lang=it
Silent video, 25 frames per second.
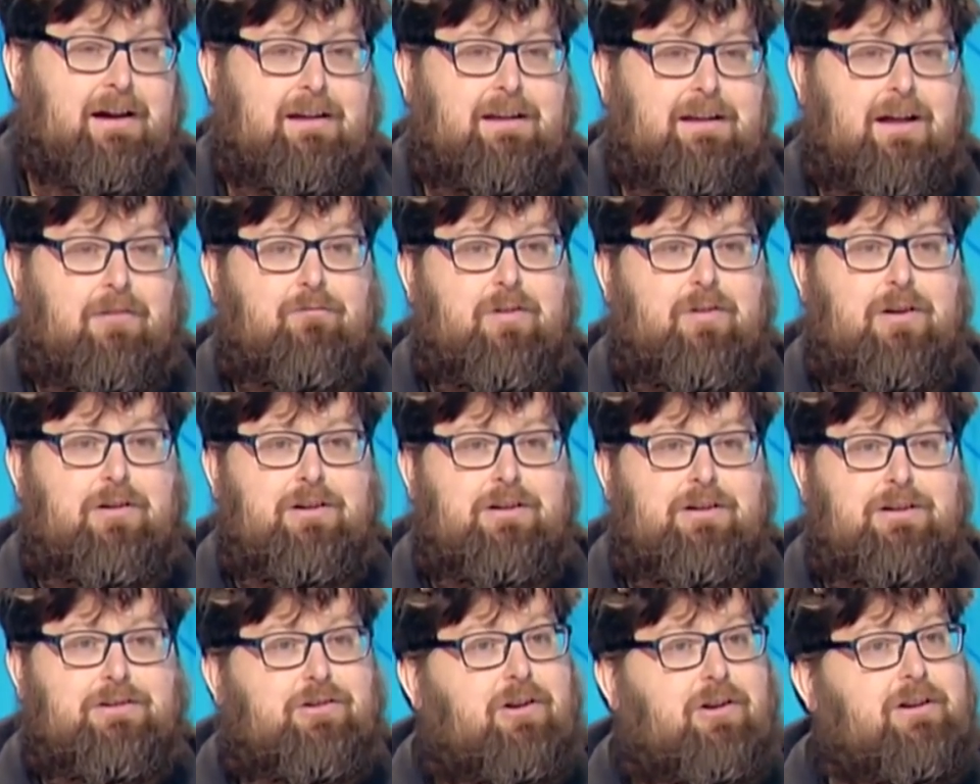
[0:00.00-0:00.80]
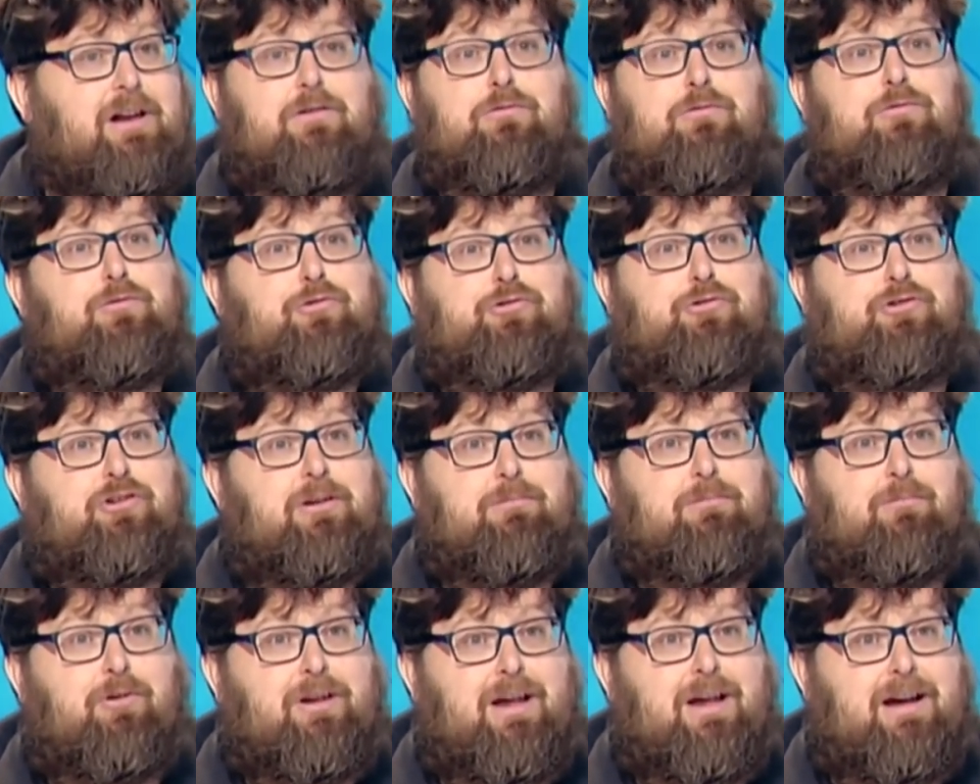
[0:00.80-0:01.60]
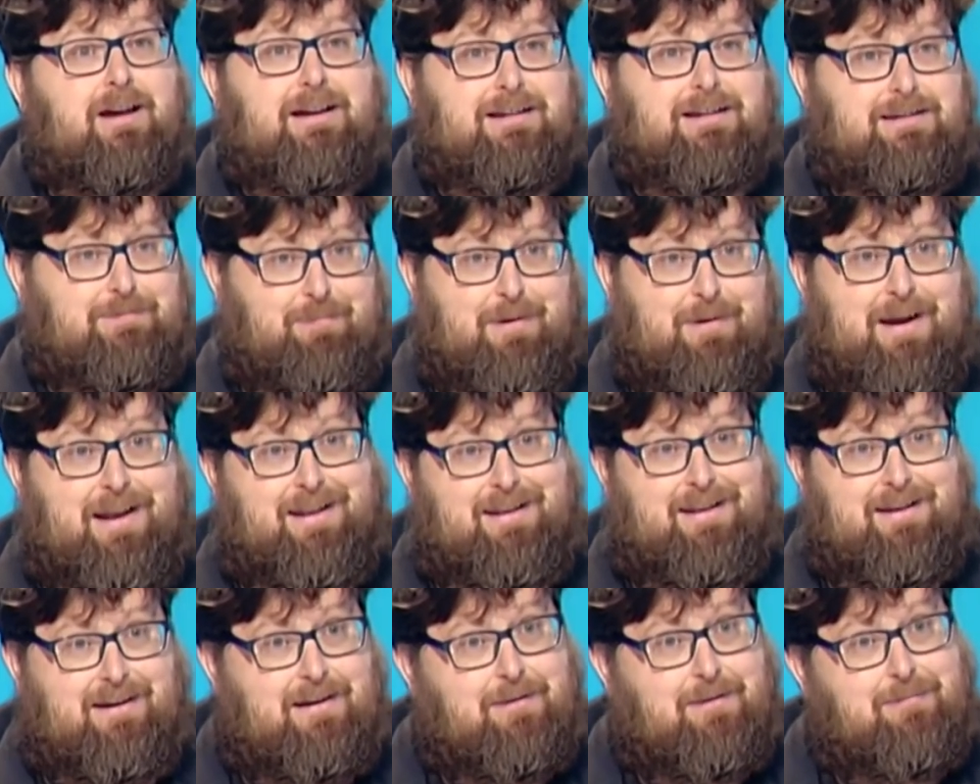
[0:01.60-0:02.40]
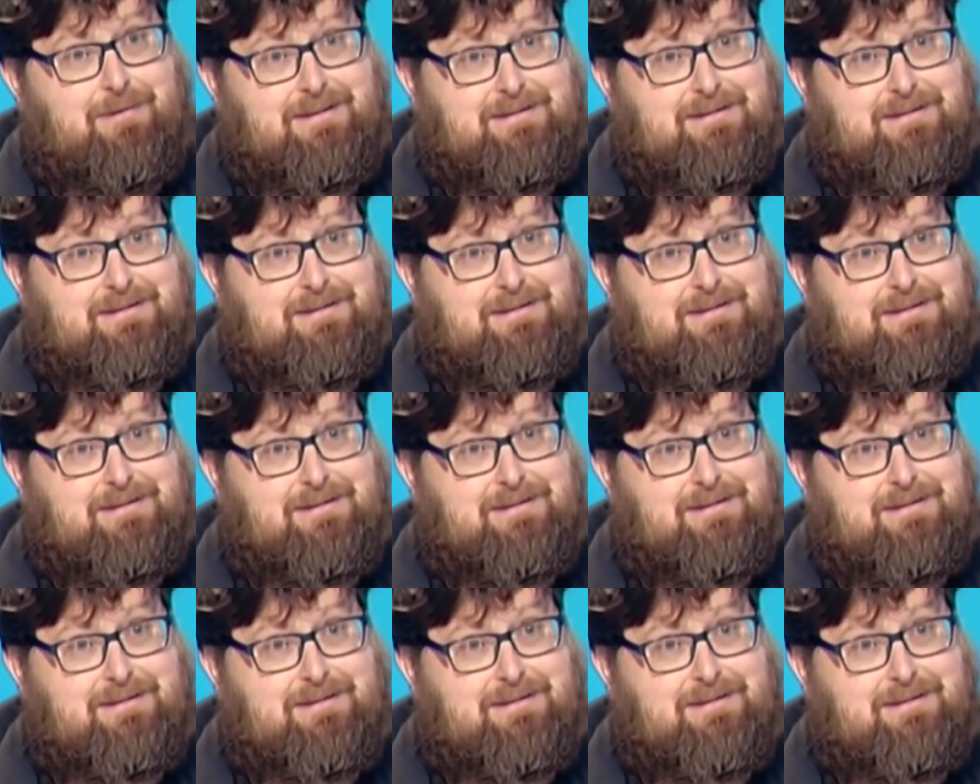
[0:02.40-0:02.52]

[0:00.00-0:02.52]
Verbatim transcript: davvero irrisoria e non riusciremmo neanche a spenderli,